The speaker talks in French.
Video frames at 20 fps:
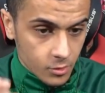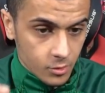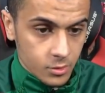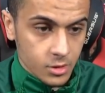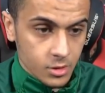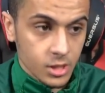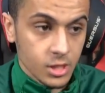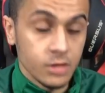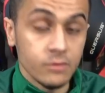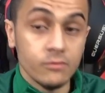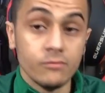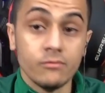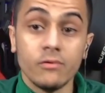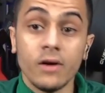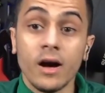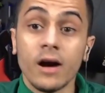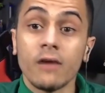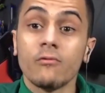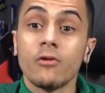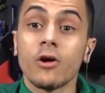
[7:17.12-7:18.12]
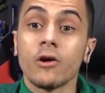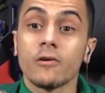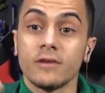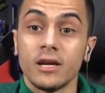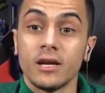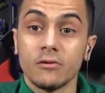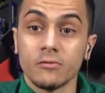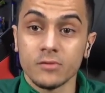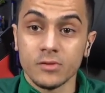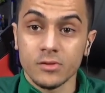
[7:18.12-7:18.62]
il va avoir une
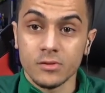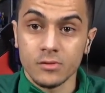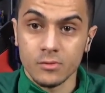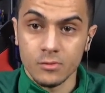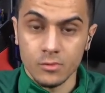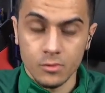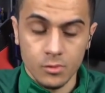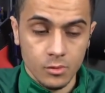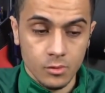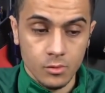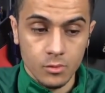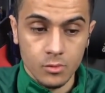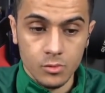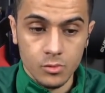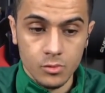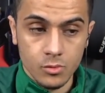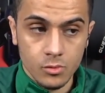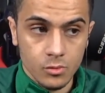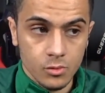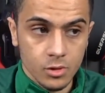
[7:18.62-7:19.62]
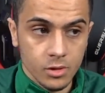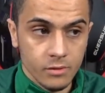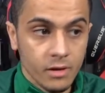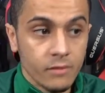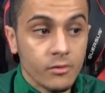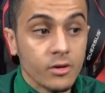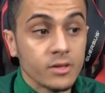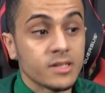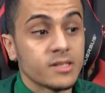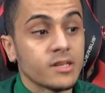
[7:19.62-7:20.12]
annonce. Il va
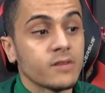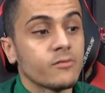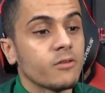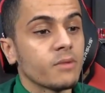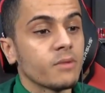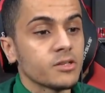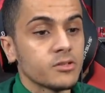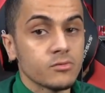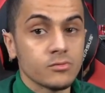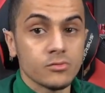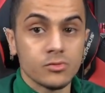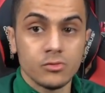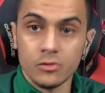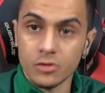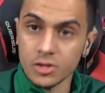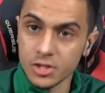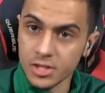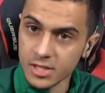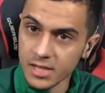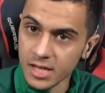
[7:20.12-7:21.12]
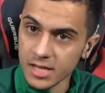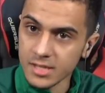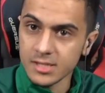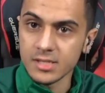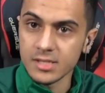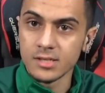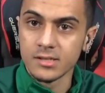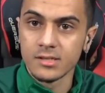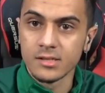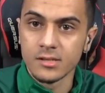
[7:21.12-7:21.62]
avoir des informations sur GTA
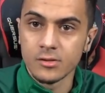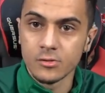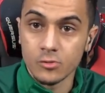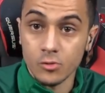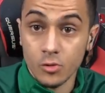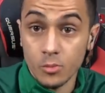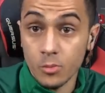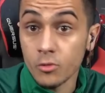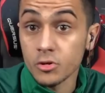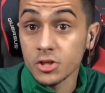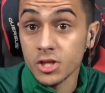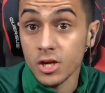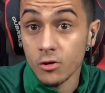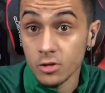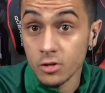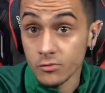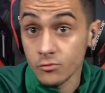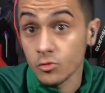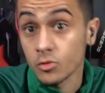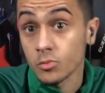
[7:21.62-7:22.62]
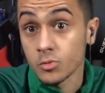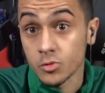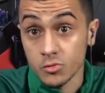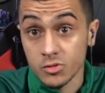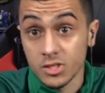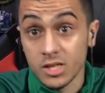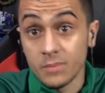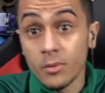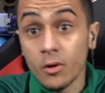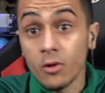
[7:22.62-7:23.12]
6, sur le prochain Grand Theft Auto, parce qu'on ne
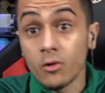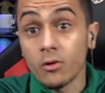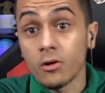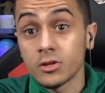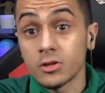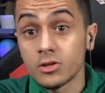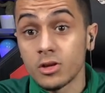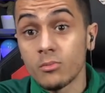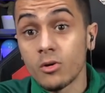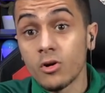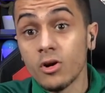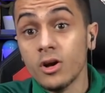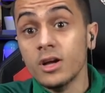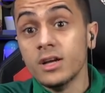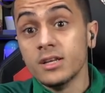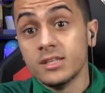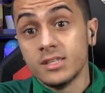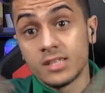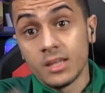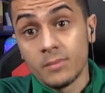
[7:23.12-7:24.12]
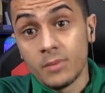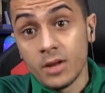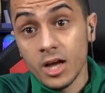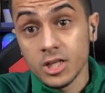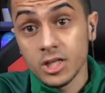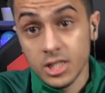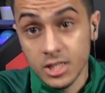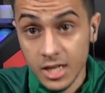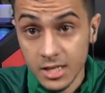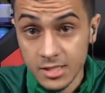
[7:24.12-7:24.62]
sait pas encore actuellement s'il s'appellera
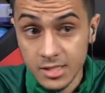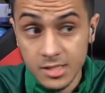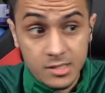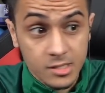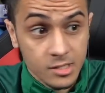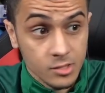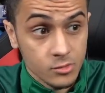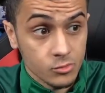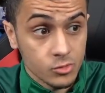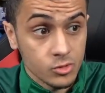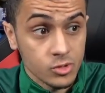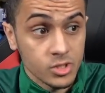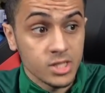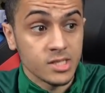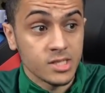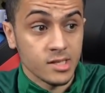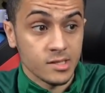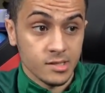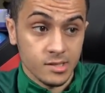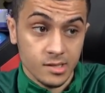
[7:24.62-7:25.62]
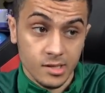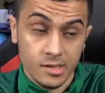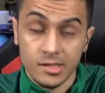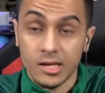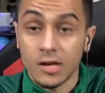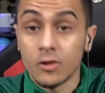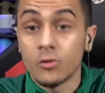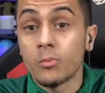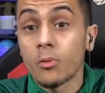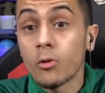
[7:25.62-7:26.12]
GTA 6. Ils ont juste dit que ça,
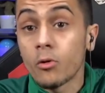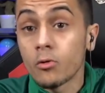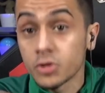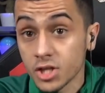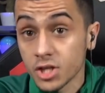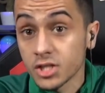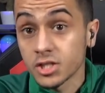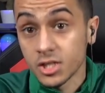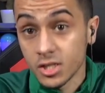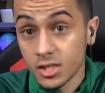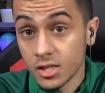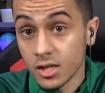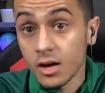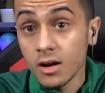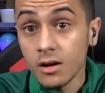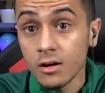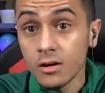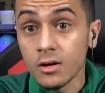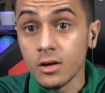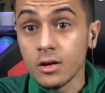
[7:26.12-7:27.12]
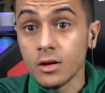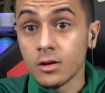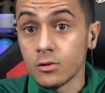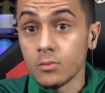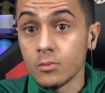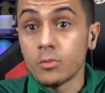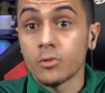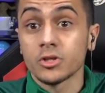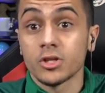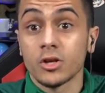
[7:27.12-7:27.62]
sera le prochain GTA, le
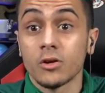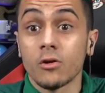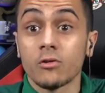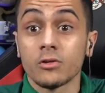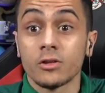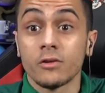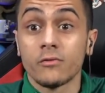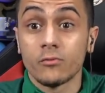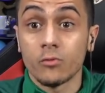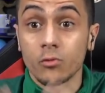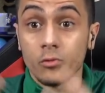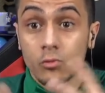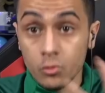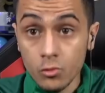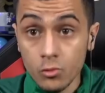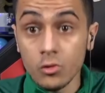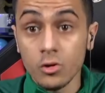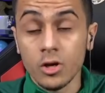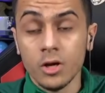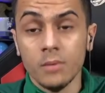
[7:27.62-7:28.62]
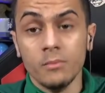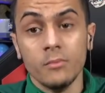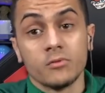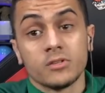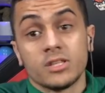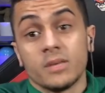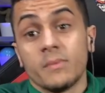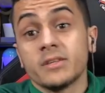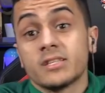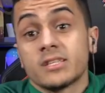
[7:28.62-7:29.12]
prochain Grand Theft Auto, mais on ne
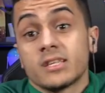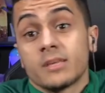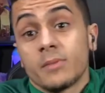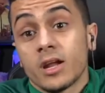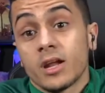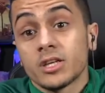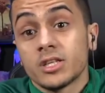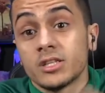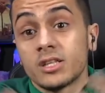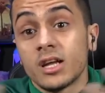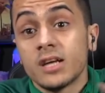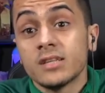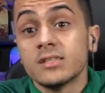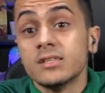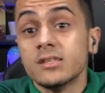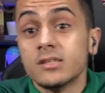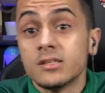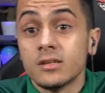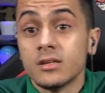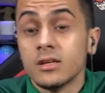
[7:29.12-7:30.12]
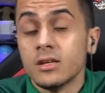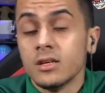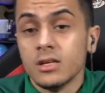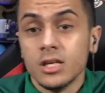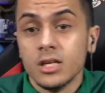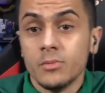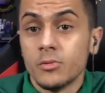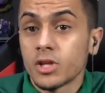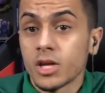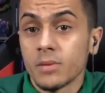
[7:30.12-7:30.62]
sait pas si ça s'appellera GTA 6.
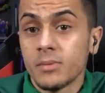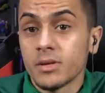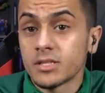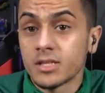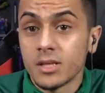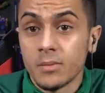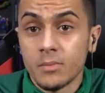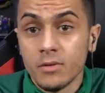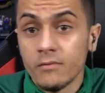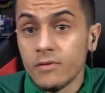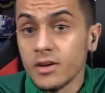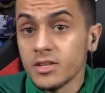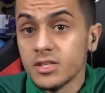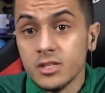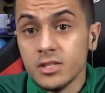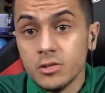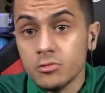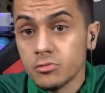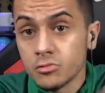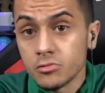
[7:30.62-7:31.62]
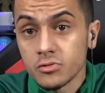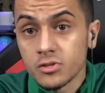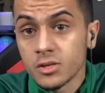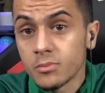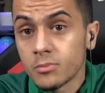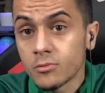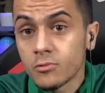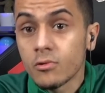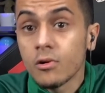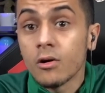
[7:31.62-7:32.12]
Il peut très bien s'appeler Vice City ou je ne sais
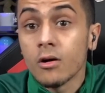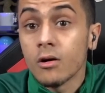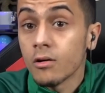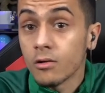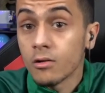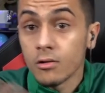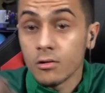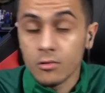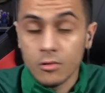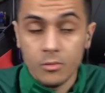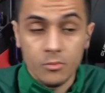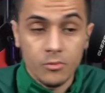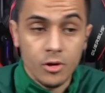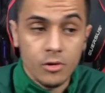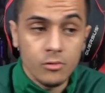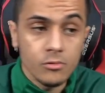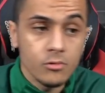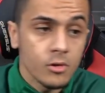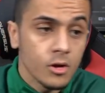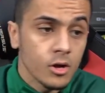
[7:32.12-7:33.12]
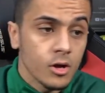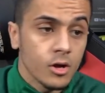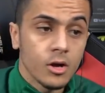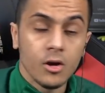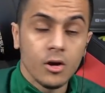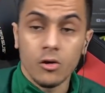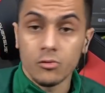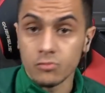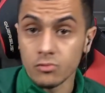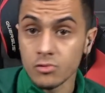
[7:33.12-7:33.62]
quoi, euh, comme on l'a eu.
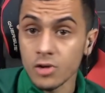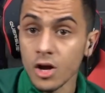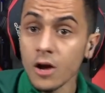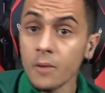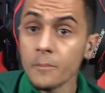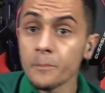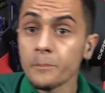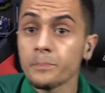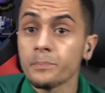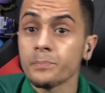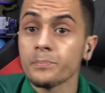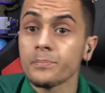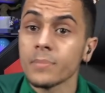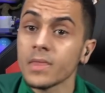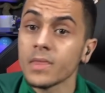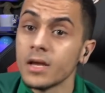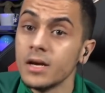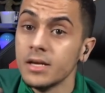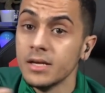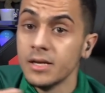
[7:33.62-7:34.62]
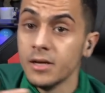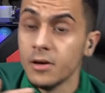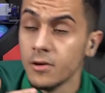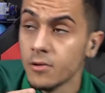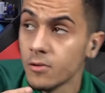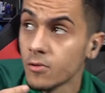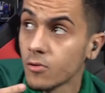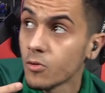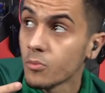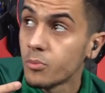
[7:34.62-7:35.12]
En tout cas,
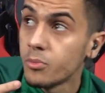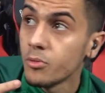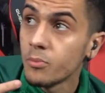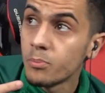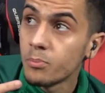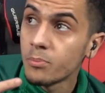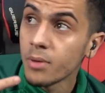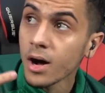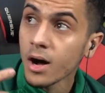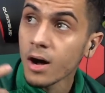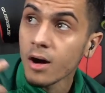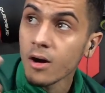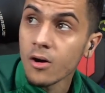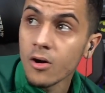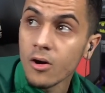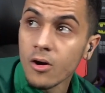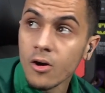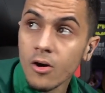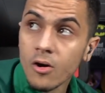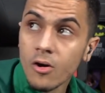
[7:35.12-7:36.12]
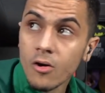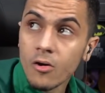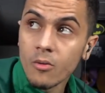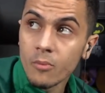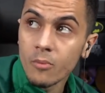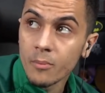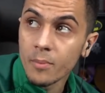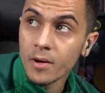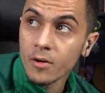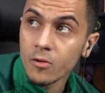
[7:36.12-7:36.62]
on peut euh, on
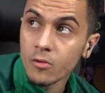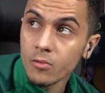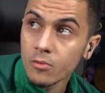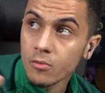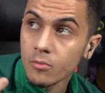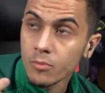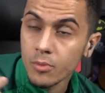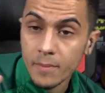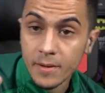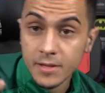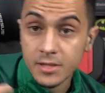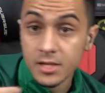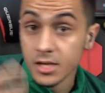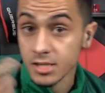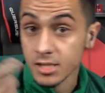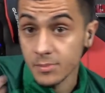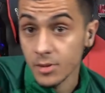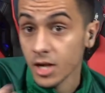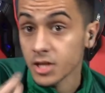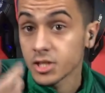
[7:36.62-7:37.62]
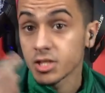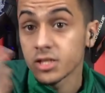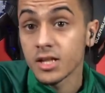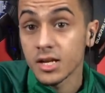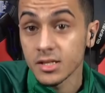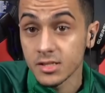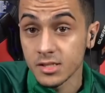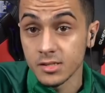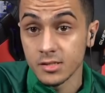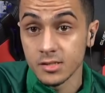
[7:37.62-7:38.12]
peut pas, on, peut pas dire qu'il s'appellera GTA
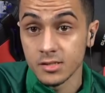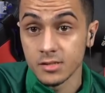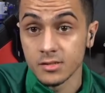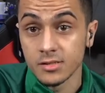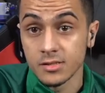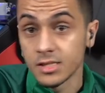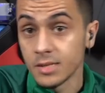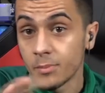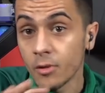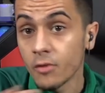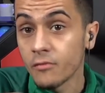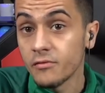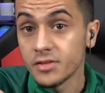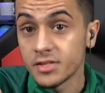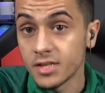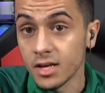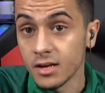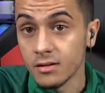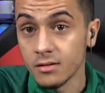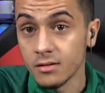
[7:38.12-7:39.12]
6. C'est pas officiel.